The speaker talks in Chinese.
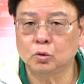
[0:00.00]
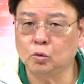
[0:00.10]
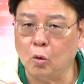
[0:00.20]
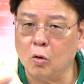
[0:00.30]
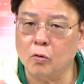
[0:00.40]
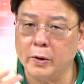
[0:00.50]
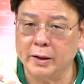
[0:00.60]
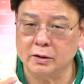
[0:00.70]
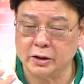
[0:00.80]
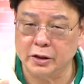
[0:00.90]
都
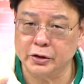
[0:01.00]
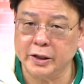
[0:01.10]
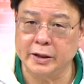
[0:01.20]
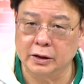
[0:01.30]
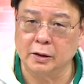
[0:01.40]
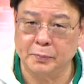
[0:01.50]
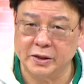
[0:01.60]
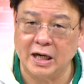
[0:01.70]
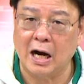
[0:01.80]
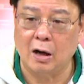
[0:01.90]
会呈现一个比
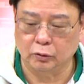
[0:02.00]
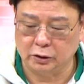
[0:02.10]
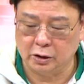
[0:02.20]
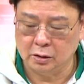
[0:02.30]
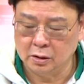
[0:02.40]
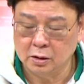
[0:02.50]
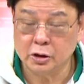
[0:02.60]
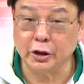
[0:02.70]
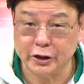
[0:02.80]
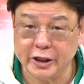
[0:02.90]
较好的
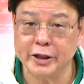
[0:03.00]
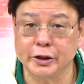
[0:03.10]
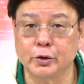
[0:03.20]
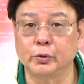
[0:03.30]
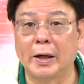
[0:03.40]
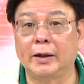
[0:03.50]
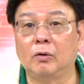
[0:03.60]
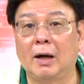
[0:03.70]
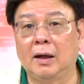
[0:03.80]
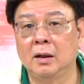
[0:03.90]
这个业绩出来的
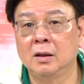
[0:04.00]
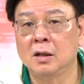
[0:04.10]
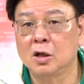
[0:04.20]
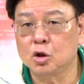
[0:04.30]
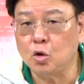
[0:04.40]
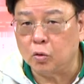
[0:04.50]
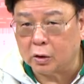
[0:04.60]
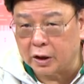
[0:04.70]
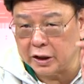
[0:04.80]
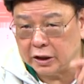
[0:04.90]
话，就
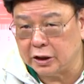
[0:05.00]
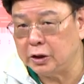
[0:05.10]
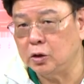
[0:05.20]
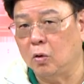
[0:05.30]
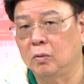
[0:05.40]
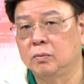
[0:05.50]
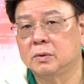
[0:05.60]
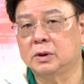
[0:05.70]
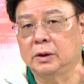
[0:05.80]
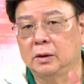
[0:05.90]
可以利用
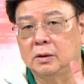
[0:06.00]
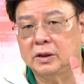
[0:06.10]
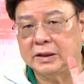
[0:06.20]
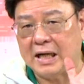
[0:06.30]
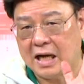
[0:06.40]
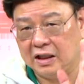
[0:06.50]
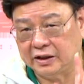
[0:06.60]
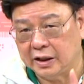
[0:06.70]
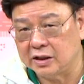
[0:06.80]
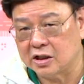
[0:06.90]
这个下
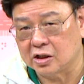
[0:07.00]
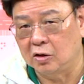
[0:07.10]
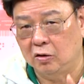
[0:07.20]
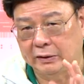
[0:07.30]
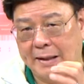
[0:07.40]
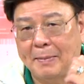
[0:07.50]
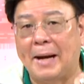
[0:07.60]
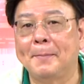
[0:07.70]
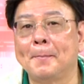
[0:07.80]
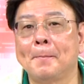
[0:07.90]
跌的时候来买。
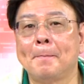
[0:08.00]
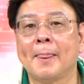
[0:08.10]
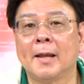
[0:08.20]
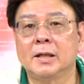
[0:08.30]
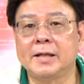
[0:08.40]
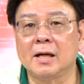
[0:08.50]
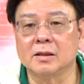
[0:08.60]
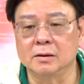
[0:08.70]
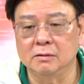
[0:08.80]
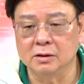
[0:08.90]
这样
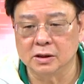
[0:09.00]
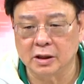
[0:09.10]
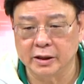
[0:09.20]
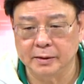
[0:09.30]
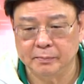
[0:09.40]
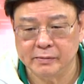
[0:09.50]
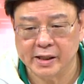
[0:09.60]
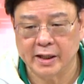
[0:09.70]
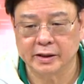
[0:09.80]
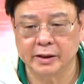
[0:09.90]
子，你可以
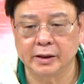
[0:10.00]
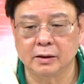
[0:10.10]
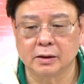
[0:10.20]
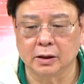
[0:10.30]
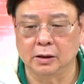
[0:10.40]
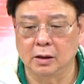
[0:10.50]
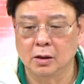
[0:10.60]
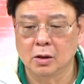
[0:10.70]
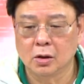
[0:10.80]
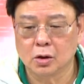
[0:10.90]
免于这个
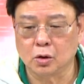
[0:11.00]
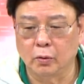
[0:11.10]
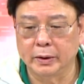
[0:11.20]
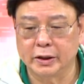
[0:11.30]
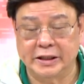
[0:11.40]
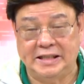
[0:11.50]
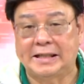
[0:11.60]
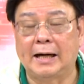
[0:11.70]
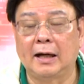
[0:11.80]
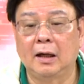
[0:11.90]
所谓的紧
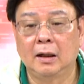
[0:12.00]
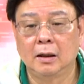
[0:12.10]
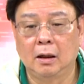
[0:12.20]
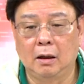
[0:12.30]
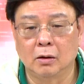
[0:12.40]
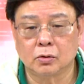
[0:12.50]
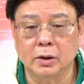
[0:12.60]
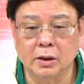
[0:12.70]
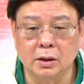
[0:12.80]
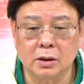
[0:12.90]
张啊。哦，
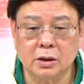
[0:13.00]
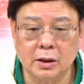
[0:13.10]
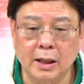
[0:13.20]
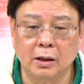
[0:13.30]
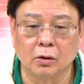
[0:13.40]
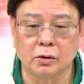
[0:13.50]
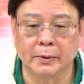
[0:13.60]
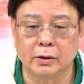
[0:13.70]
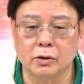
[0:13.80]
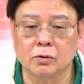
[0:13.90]
所以，亲爱的投资们，
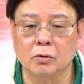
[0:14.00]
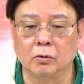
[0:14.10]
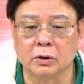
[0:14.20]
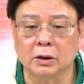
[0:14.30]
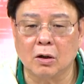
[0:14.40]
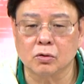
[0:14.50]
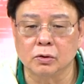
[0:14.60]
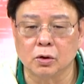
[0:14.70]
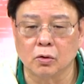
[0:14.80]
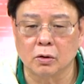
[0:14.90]
朋友，就是说，我就告诉
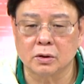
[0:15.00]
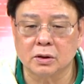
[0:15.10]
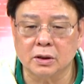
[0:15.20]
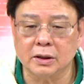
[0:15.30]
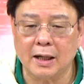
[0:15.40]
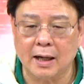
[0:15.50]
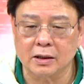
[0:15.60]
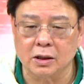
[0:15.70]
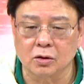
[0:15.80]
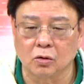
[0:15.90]
你说，这个行
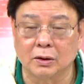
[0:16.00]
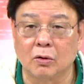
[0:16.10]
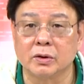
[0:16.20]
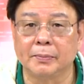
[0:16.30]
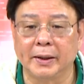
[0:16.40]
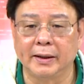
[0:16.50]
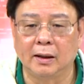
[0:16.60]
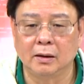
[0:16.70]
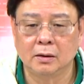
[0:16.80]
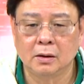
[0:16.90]
情走到这边呢，